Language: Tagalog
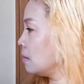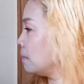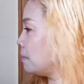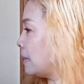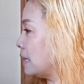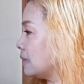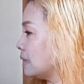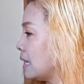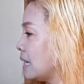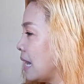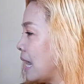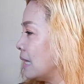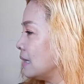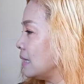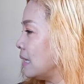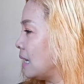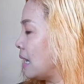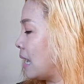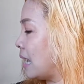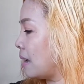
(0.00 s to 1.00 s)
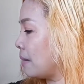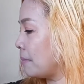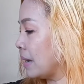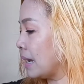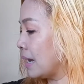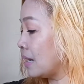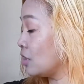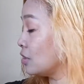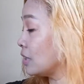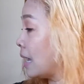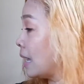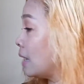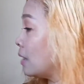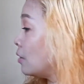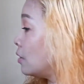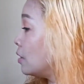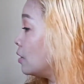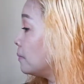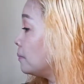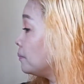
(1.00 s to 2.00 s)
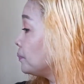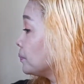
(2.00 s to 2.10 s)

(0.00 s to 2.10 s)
Palitan natin ha, mag-ano tayo.